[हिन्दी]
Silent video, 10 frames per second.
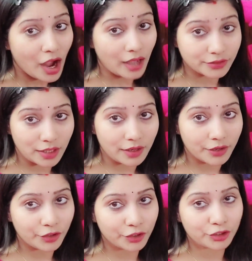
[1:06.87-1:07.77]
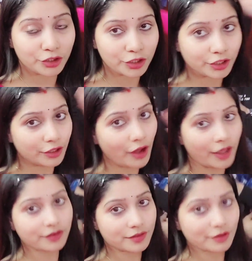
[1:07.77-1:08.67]
आजकल ना ये धीरे धीरे ना
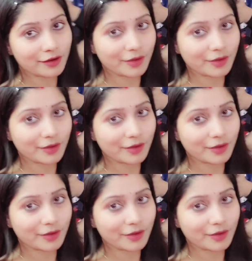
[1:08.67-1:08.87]
ऐसे ऐसे करके